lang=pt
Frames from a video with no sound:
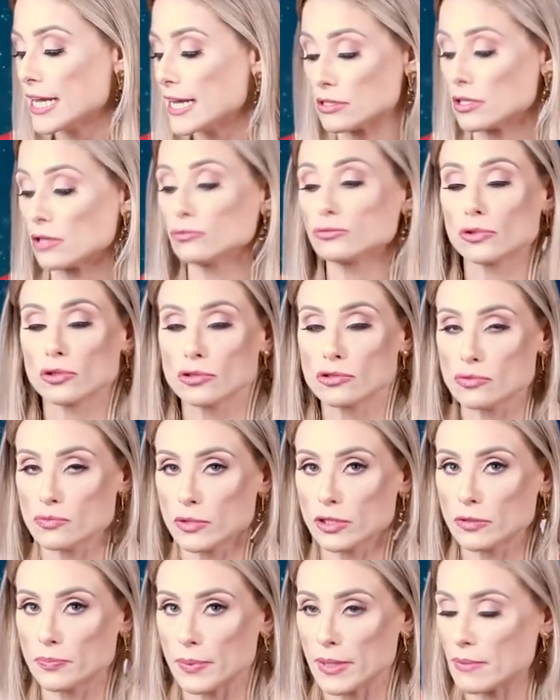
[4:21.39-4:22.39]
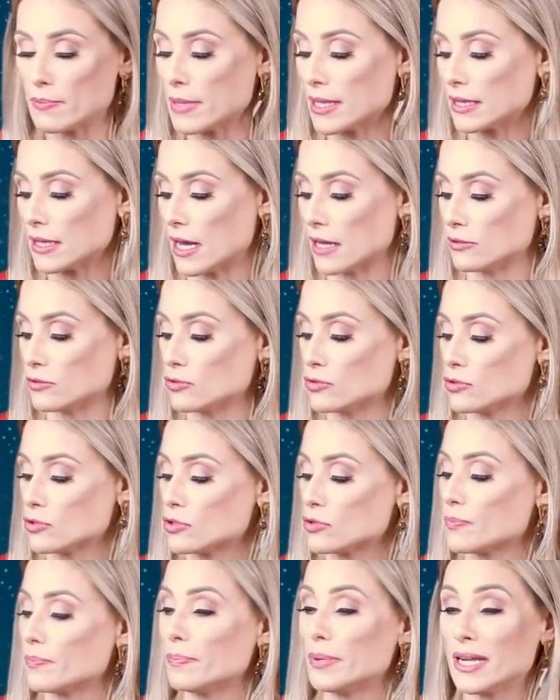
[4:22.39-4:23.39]
São todos muito pigmentados.
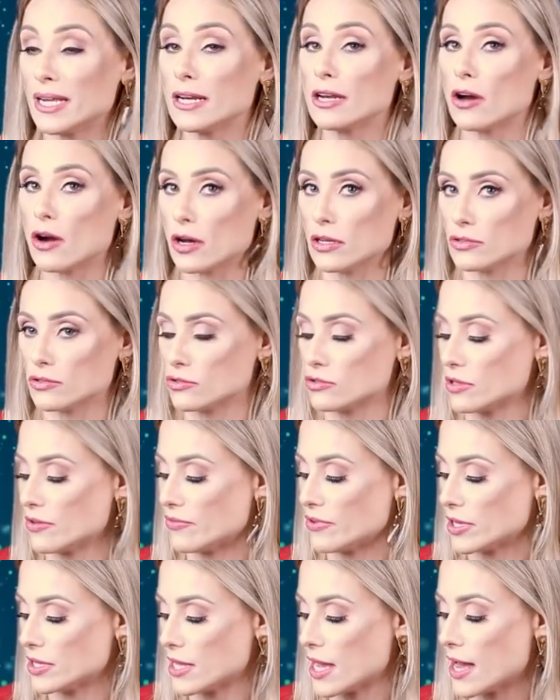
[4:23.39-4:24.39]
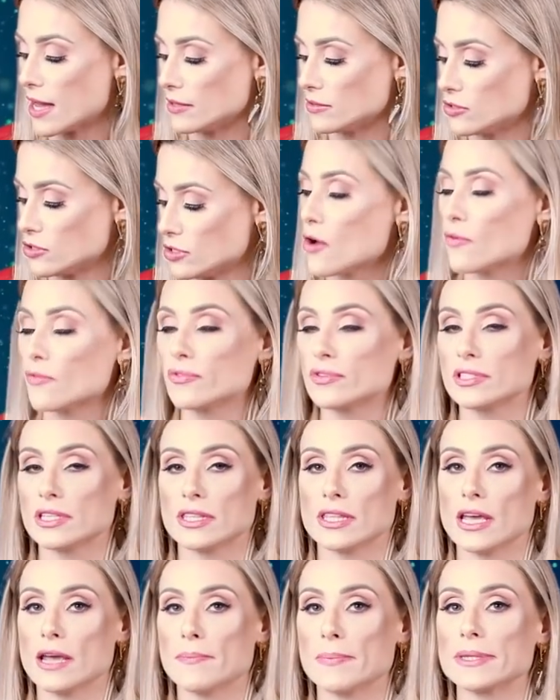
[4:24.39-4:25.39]
Os brilhosos, na verdade, você
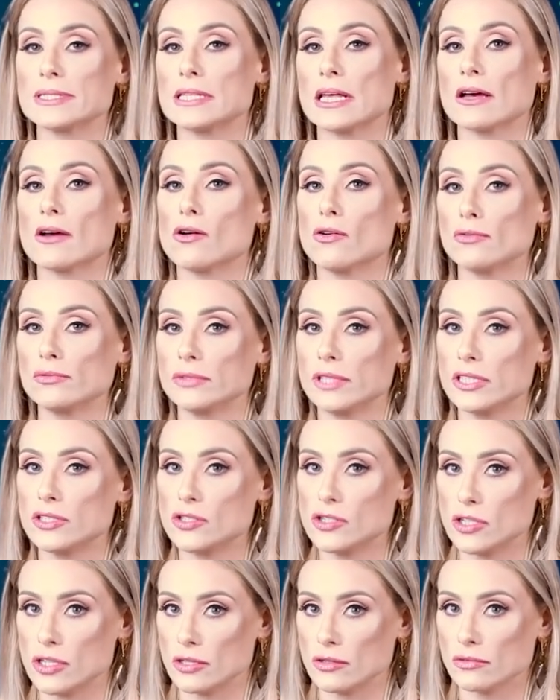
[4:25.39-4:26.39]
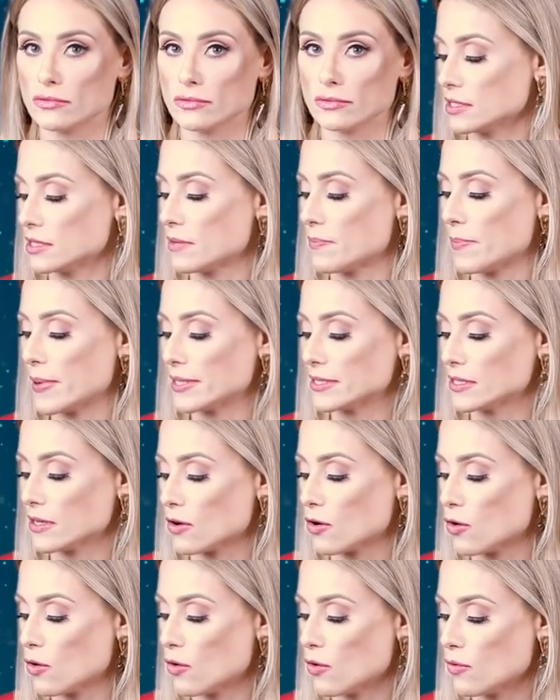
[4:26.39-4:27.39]
tem que passar com o dedinho. Você passa
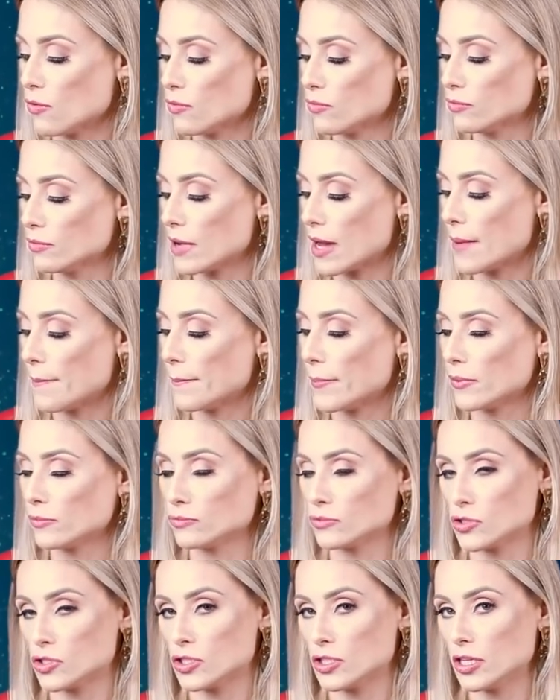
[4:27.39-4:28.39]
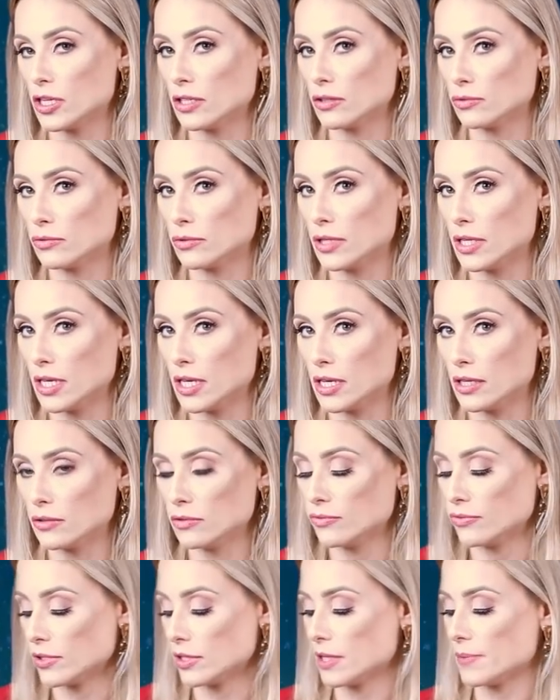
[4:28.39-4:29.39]
com a pontinha do
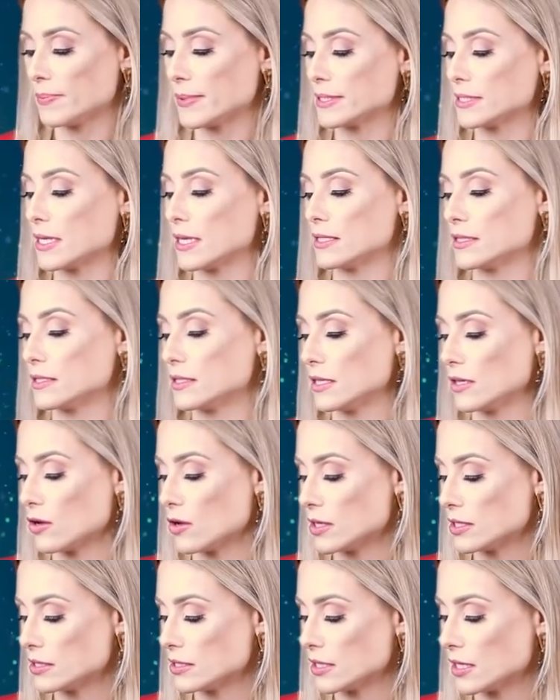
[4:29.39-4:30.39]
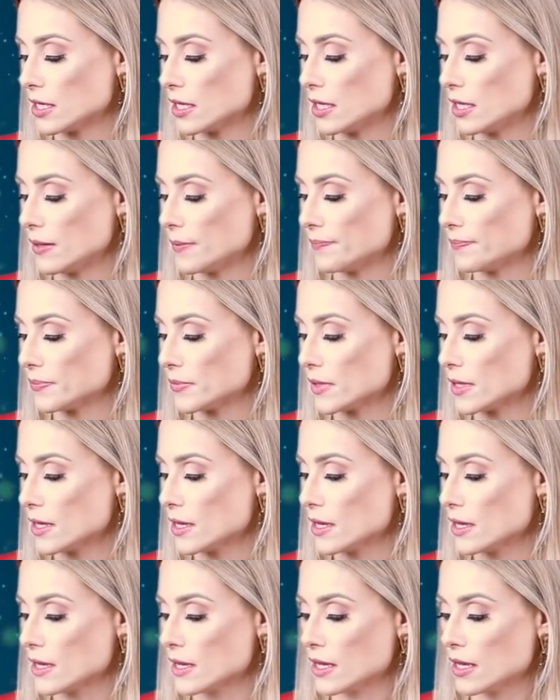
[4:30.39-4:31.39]
dedo. Vou até passar assim, ó, esse aqui.
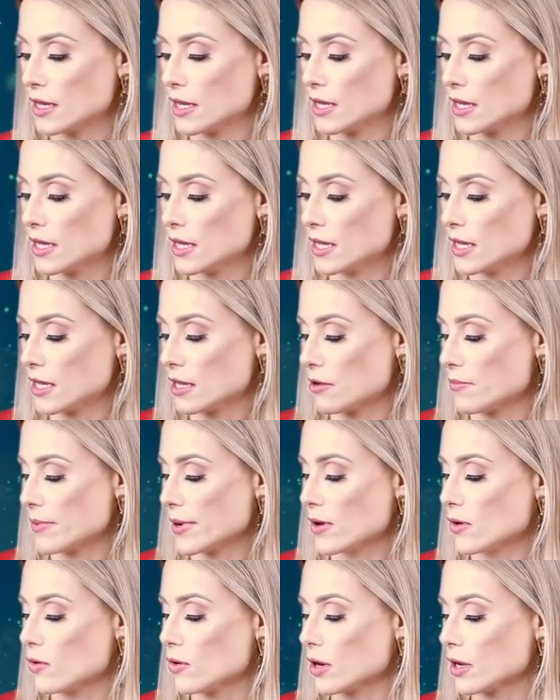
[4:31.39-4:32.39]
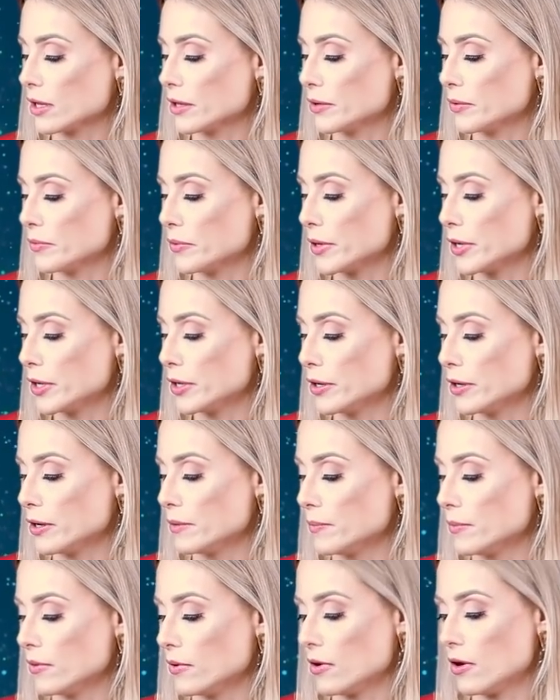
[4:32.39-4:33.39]
Que é uma cor que eu
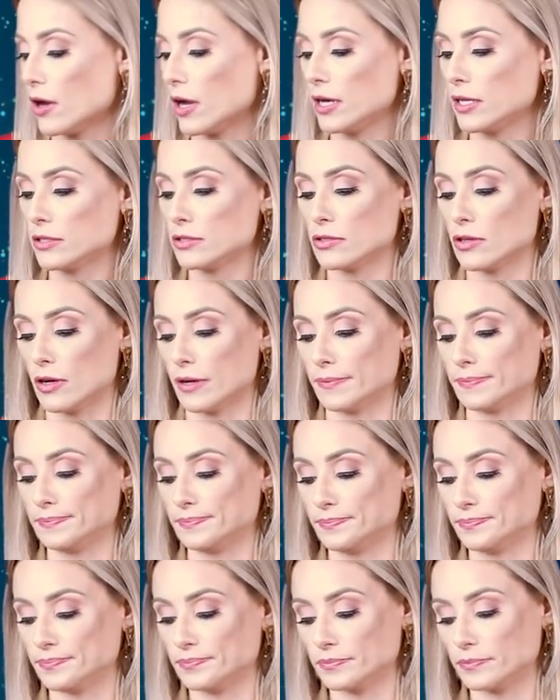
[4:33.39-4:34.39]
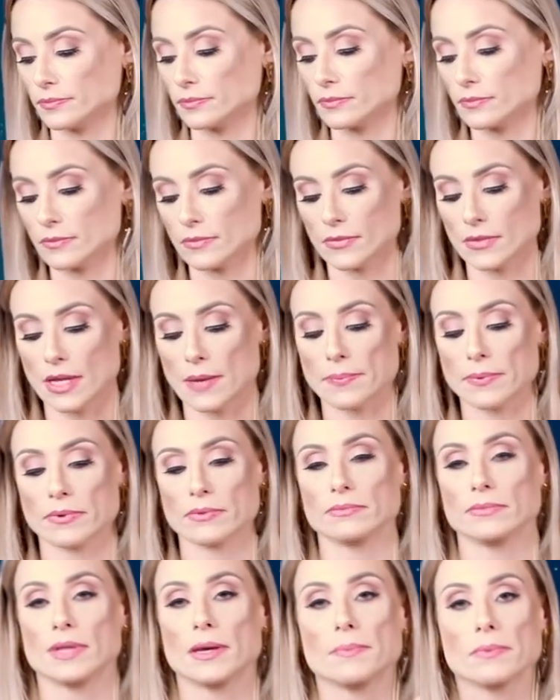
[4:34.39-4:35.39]
amo. Olha só. Dá pra,
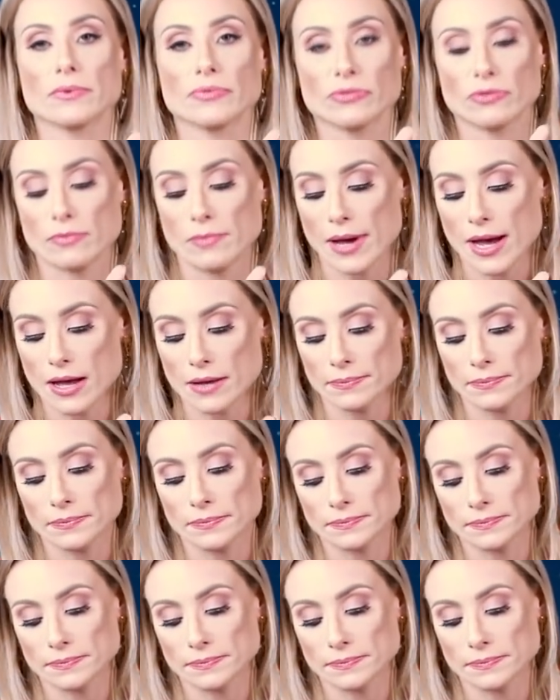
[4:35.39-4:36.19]
dá pra filmar?